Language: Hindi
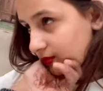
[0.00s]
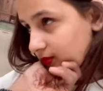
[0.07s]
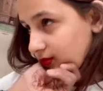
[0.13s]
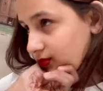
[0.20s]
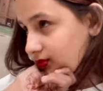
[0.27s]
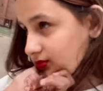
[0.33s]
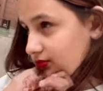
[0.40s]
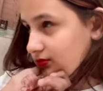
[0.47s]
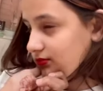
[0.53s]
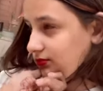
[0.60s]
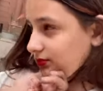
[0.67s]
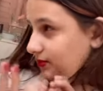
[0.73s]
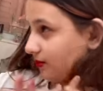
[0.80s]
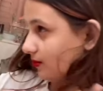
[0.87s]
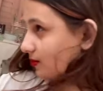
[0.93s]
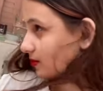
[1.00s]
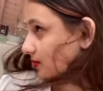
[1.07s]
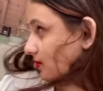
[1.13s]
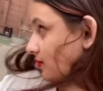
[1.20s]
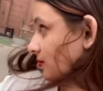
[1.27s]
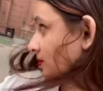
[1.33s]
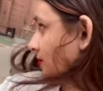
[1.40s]
हो रही है बच्ची
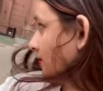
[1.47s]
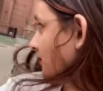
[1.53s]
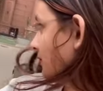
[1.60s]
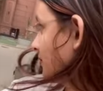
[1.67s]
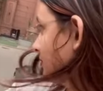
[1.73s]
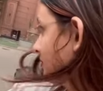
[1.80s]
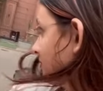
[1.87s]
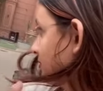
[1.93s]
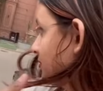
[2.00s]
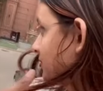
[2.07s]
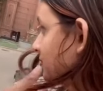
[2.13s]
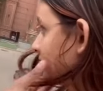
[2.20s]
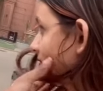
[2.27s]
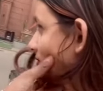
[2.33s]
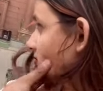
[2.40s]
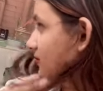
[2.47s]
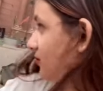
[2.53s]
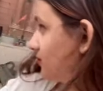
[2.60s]
ओए होए सैड होगी